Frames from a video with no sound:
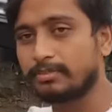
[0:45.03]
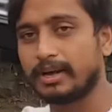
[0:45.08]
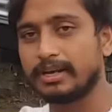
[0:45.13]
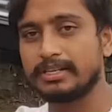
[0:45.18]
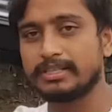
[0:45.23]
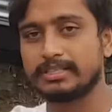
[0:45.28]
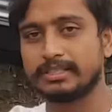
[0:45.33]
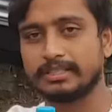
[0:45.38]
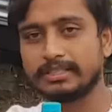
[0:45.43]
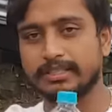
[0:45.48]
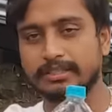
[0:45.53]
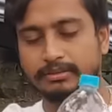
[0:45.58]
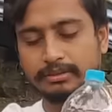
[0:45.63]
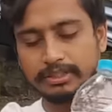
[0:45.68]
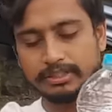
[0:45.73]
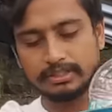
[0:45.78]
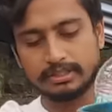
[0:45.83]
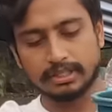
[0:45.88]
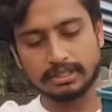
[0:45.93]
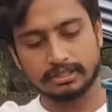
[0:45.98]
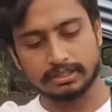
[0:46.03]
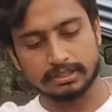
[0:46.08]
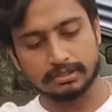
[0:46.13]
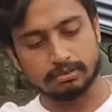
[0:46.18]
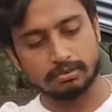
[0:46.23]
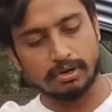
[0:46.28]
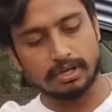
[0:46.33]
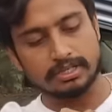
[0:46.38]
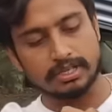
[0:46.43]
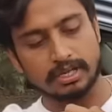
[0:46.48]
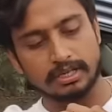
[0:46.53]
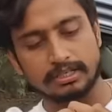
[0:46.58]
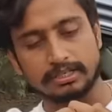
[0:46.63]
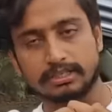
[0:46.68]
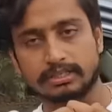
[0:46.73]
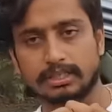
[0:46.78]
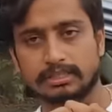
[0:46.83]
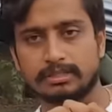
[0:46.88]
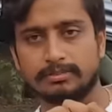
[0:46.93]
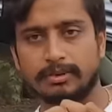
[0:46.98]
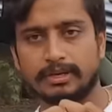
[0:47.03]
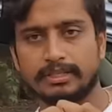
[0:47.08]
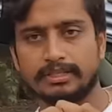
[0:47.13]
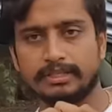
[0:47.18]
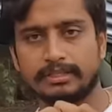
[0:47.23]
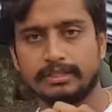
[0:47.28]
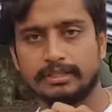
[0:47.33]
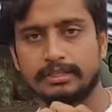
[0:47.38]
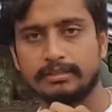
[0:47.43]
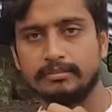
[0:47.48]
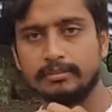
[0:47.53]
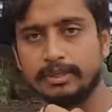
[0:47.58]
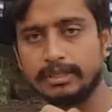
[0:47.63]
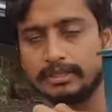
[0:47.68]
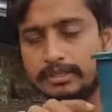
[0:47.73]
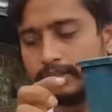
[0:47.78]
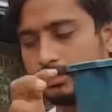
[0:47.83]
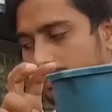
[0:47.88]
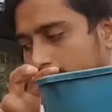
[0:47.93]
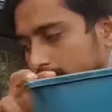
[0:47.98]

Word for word: पानी चाहिए देखो इतना सा थोड़ा सा इतना सा पानी चाहिए हाँ मेन